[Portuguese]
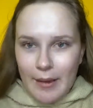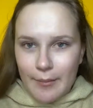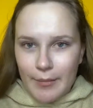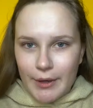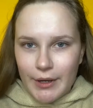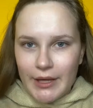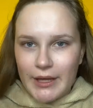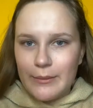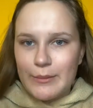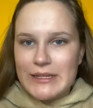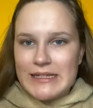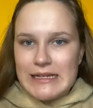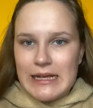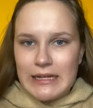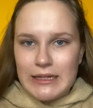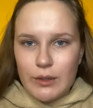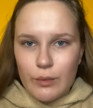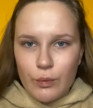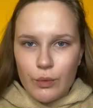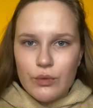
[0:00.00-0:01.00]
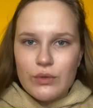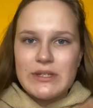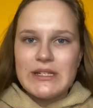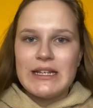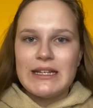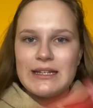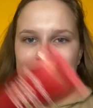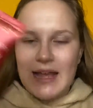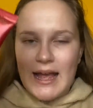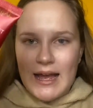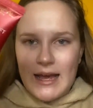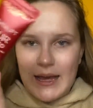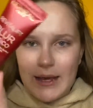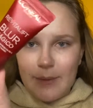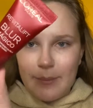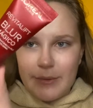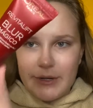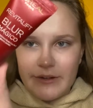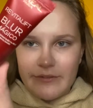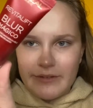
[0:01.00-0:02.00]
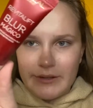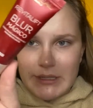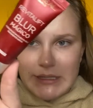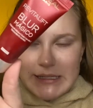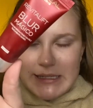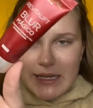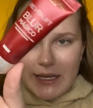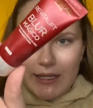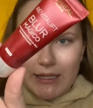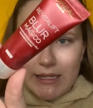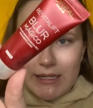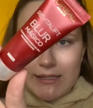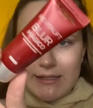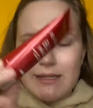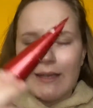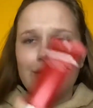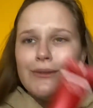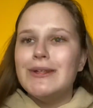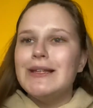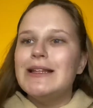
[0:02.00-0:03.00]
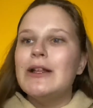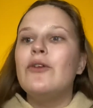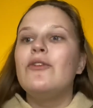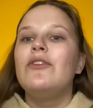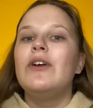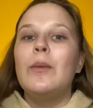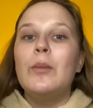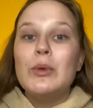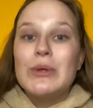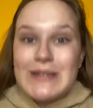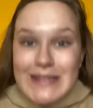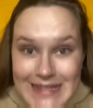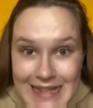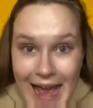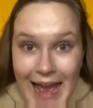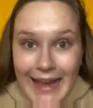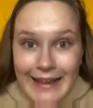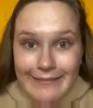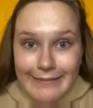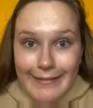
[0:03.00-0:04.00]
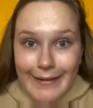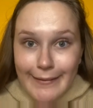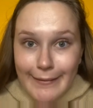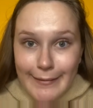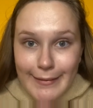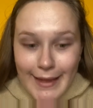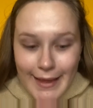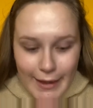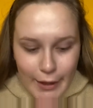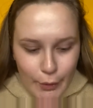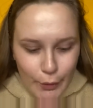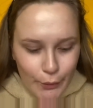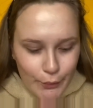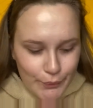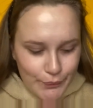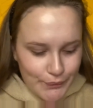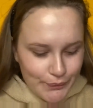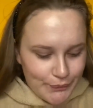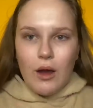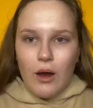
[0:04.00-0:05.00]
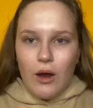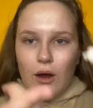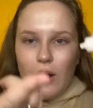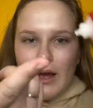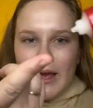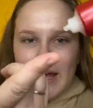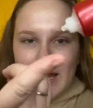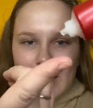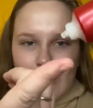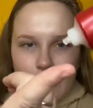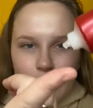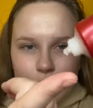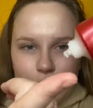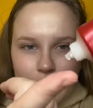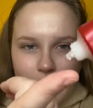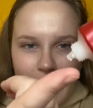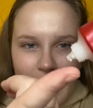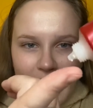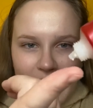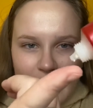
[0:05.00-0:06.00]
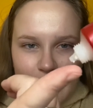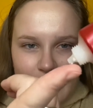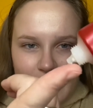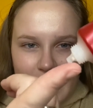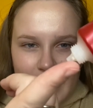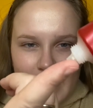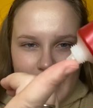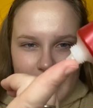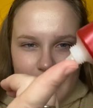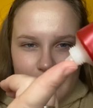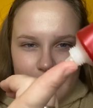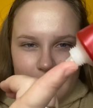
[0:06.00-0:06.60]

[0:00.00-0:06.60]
mãe, mas ela não usa e tá pra vencer ainda esse ano, então vamos usar, entendeu? Ó, ele é um primer